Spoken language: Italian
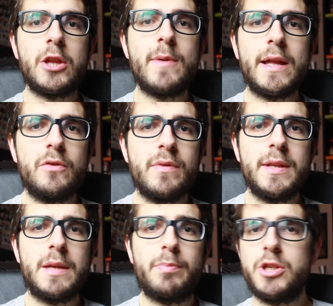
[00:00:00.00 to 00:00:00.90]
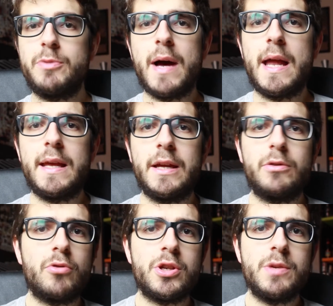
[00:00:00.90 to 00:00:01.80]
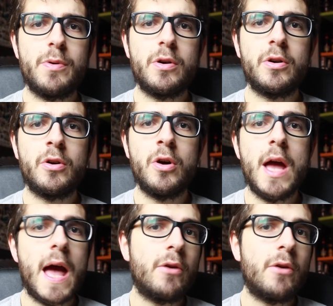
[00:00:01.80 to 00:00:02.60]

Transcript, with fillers: La domanda ovviamente principale che tutti si pongono